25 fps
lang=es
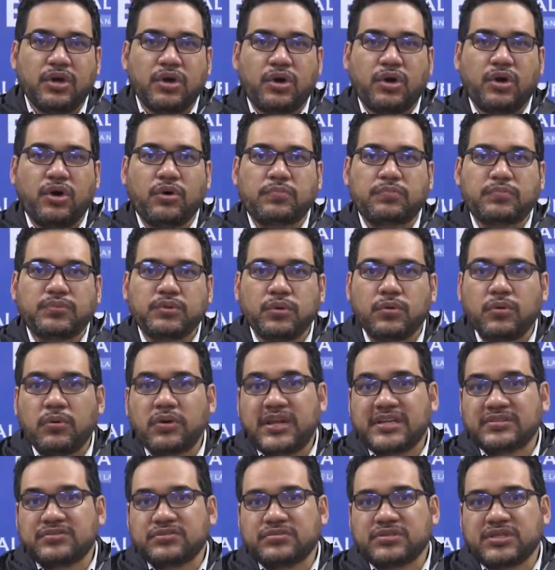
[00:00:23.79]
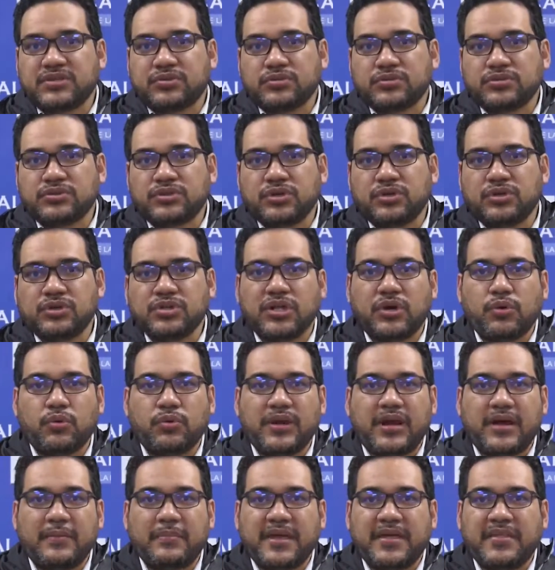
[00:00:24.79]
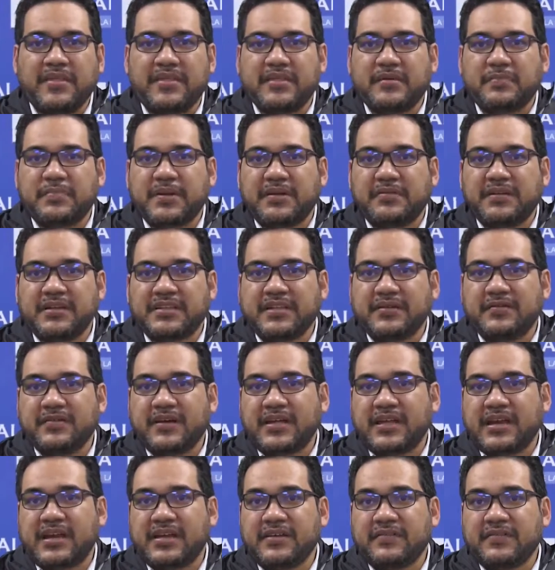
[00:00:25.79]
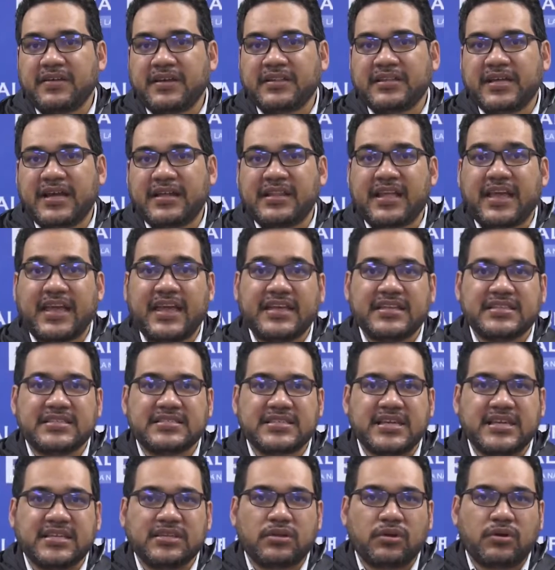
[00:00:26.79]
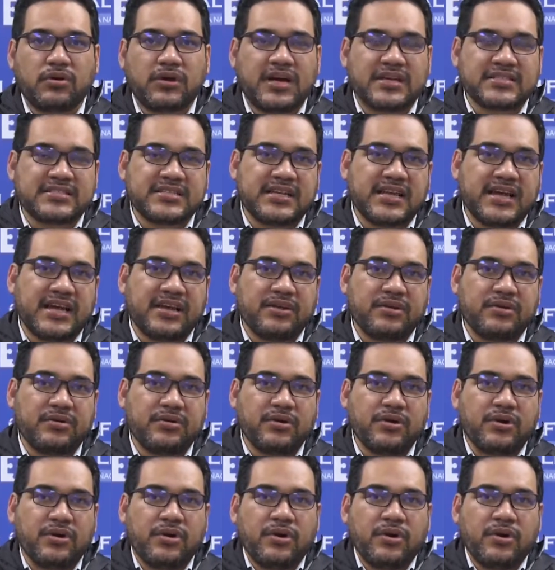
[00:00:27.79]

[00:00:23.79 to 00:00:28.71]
obtuvo la sustitución de una medida privativa de la libertad en centro carcelario